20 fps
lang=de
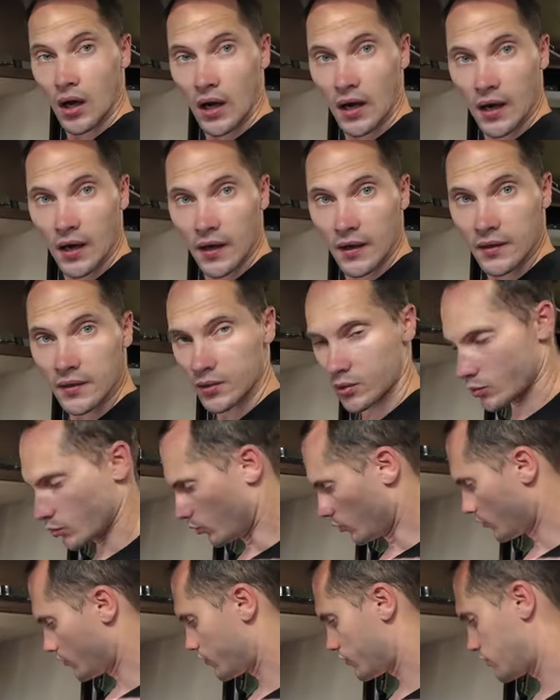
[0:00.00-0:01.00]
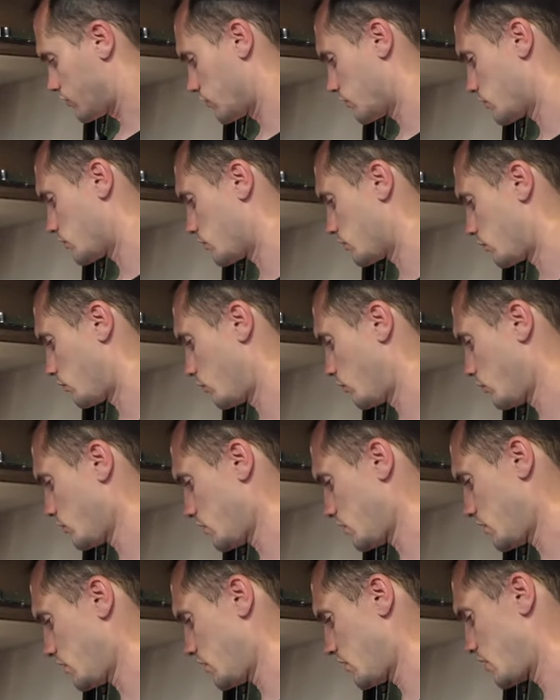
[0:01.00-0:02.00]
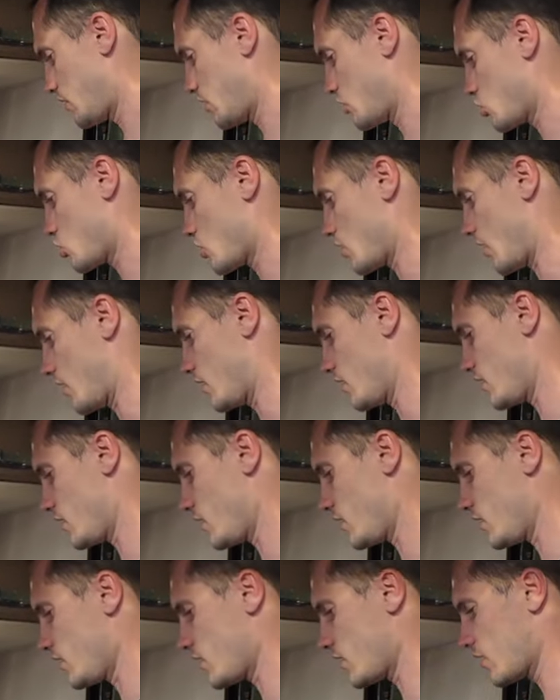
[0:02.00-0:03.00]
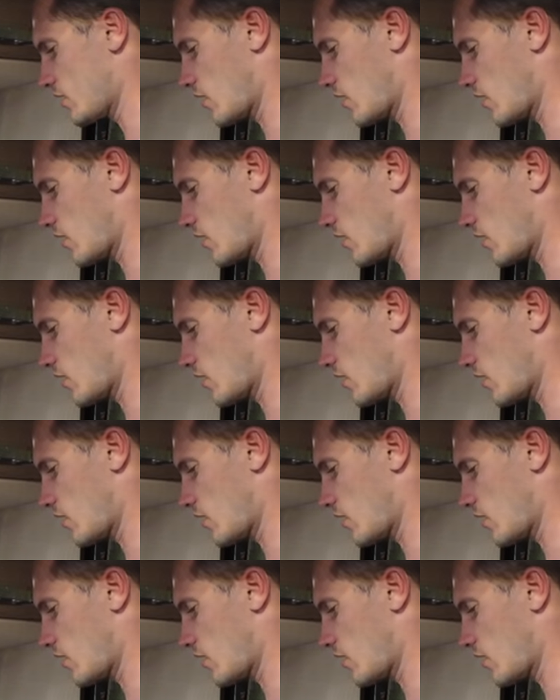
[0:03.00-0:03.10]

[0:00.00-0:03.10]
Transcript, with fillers: Eine kurze Soße ist entstanden.